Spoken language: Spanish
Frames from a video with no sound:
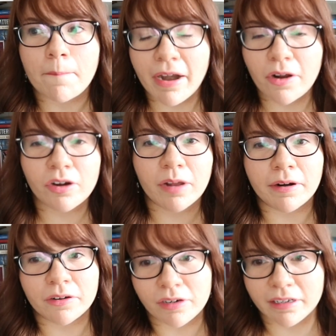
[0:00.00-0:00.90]
pero
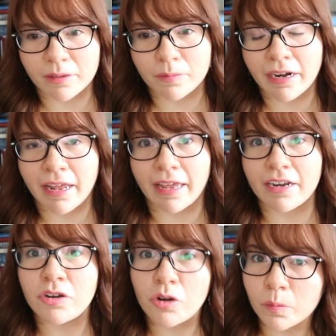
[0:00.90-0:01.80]
grabar con la cámara
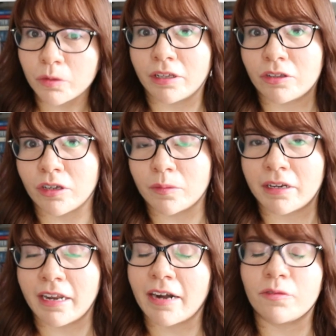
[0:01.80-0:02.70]
no pudiendo
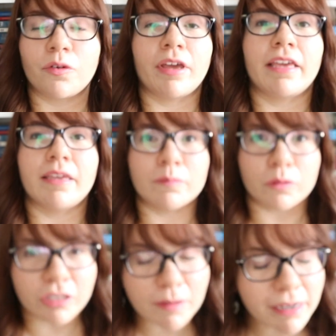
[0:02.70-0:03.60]
caminar fue
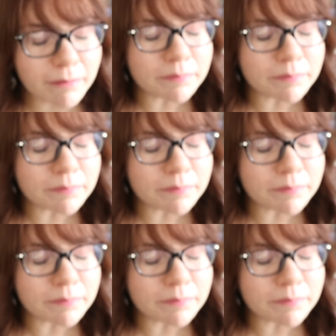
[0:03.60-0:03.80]
imposible.